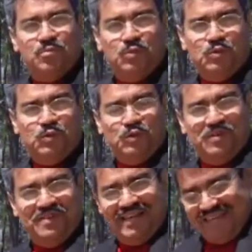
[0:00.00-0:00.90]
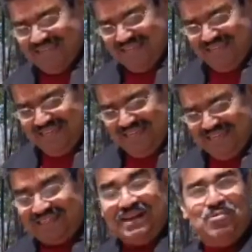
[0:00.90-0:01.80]
Muy bien.
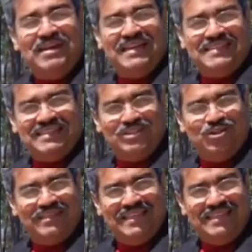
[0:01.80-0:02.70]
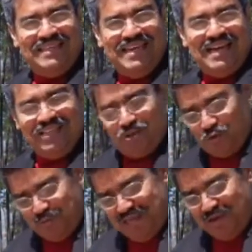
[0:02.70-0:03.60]
Estamos en la sección del día
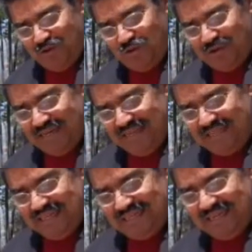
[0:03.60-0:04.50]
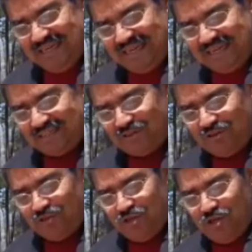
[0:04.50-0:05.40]
domingo. En este día la
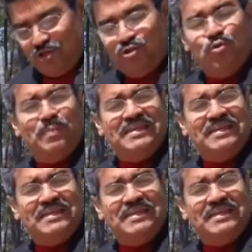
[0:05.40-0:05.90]
lección nos